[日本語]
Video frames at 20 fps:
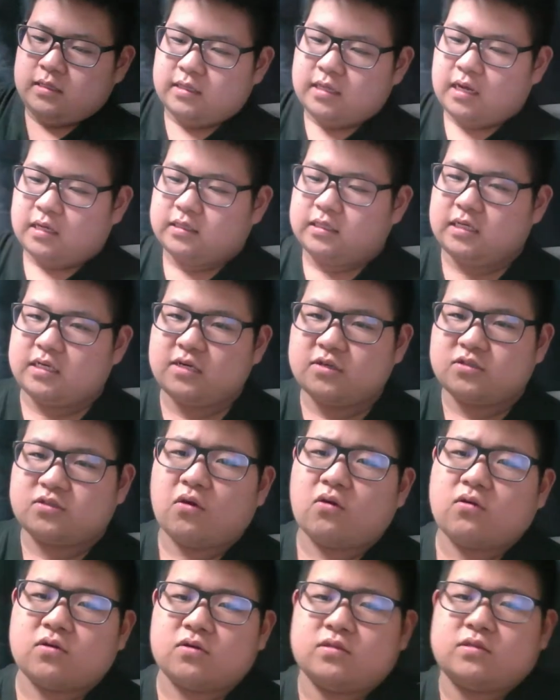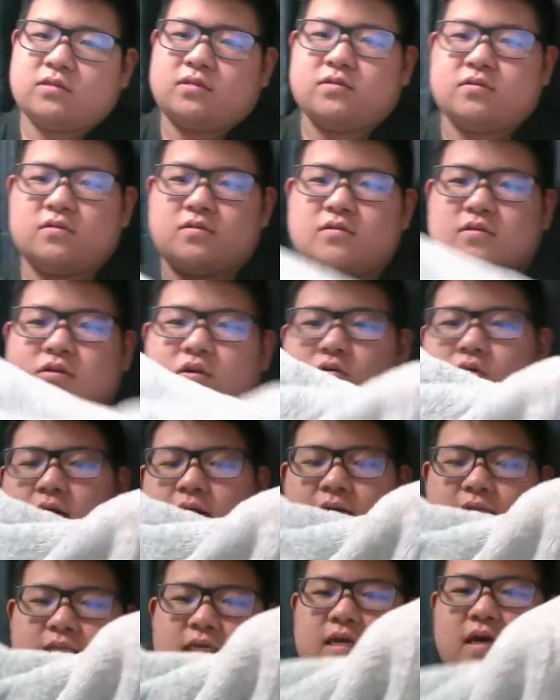なんか TikTok っていうよくわ
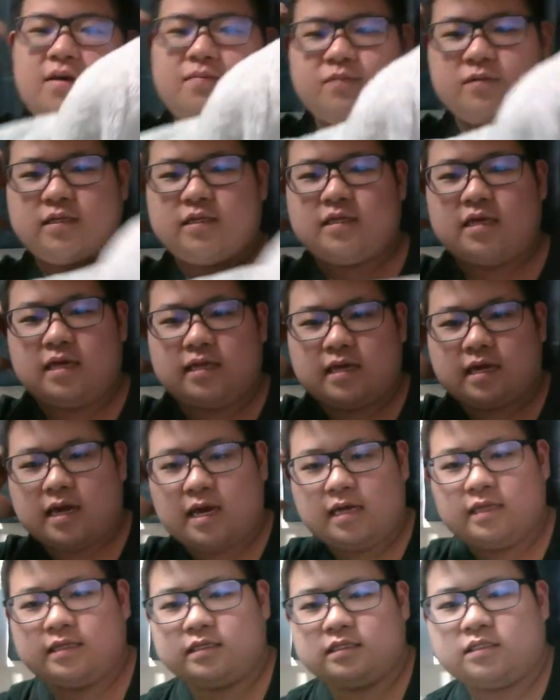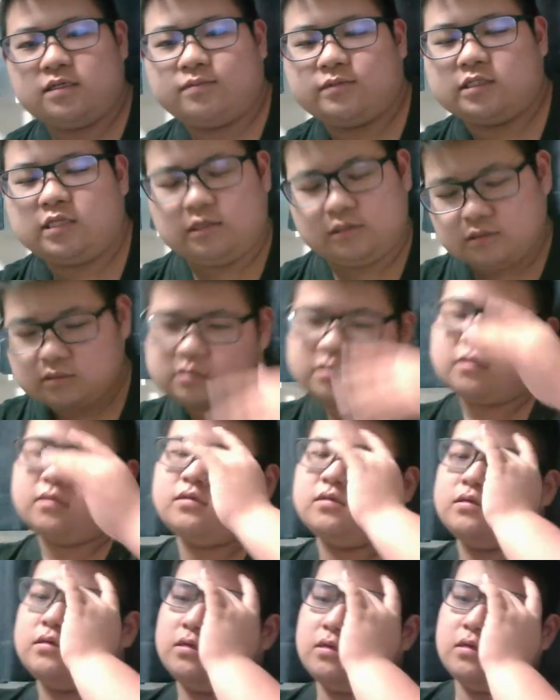かんないアプリでなんか変な CM してるってい
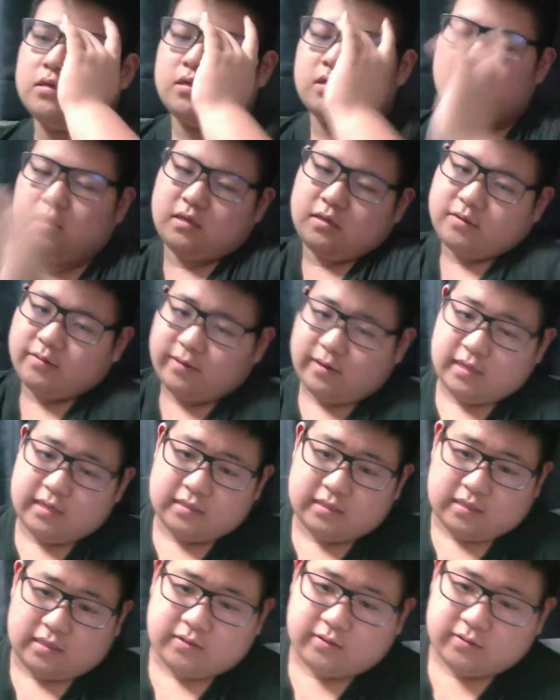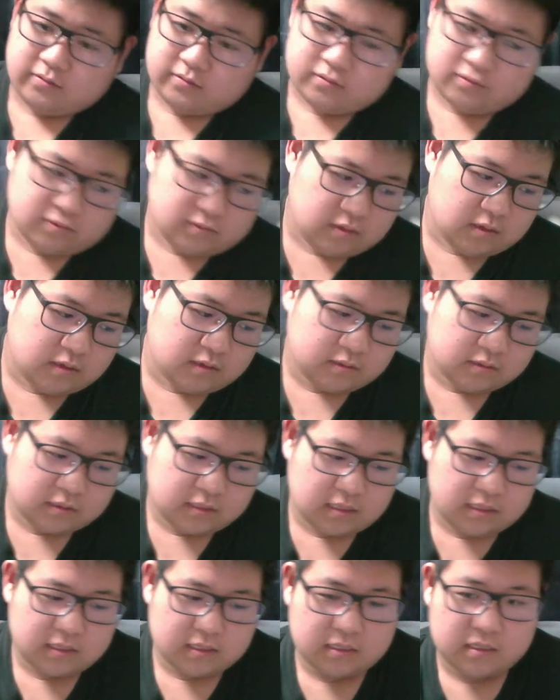う。まあ、変なののね。
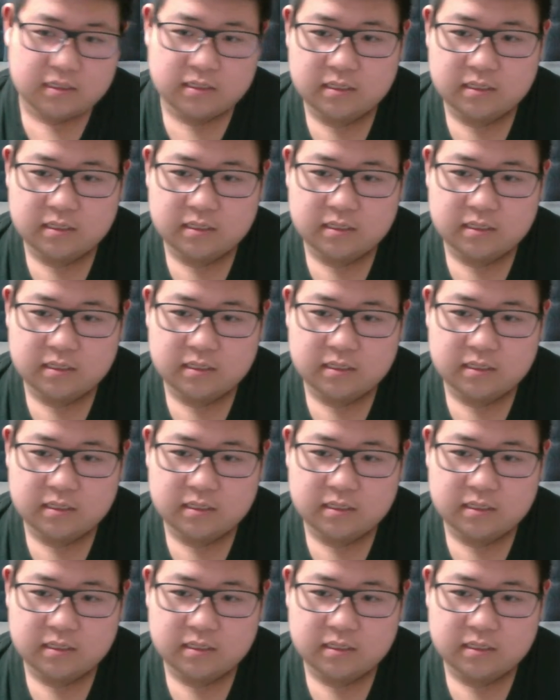で、